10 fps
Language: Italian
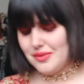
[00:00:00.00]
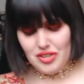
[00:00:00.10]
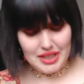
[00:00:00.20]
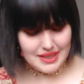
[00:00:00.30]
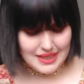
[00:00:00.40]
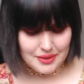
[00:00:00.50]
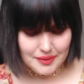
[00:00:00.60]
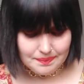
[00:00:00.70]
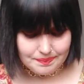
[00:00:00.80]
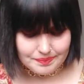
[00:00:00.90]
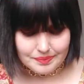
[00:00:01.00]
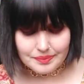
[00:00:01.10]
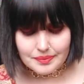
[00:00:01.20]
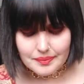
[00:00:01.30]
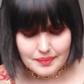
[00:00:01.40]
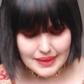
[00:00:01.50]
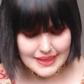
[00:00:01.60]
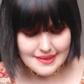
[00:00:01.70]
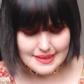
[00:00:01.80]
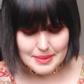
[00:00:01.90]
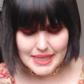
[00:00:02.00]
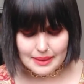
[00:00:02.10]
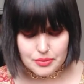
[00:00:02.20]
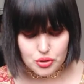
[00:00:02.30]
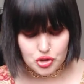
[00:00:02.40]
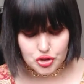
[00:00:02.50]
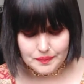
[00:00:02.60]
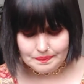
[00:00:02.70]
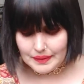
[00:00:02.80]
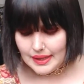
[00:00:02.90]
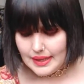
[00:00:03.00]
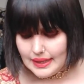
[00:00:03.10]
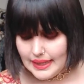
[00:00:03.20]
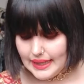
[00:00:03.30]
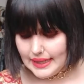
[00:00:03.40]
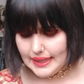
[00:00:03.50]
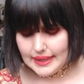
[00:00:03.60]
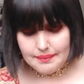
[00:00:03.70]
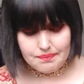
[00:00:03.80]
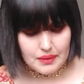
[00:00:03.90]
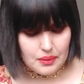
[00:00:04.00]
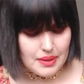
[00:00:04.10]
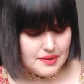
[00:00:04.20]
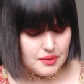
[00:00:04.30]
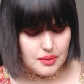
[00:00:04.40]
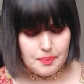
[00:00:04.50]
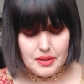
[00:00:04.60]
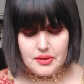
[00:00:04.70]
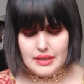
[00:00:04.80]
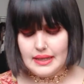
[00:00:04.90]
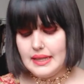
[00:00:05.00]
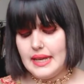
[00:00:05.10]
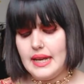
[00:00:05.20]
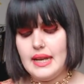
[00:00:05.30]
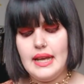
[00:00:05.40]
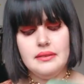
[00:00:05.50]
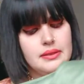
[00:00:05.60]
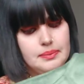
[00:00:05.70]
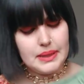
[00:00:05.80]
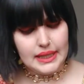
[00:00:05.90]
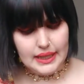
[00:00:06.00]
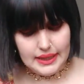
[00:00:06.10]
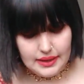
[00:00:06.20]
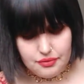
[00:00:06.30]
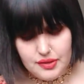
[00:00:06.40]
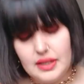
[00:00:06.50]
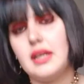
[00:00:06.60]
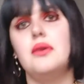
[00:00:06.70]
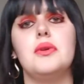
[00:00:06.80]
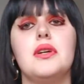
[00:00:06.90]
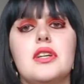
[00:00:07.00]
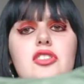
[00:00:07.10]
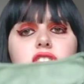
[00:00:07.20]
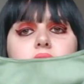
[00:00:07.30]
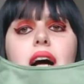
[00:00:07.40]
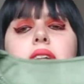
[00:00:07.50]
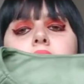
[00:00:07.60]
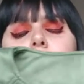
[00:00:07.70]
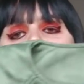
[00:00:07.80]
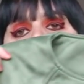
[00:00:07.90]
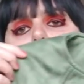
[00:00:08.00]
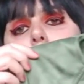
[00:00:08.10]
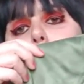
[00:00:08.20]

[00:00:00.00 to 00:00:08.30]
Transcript: un giacchino in simil camoscio, ehm, questo ho preso la taglia L perché era forse anche l'unico che c'era e l'ho voluto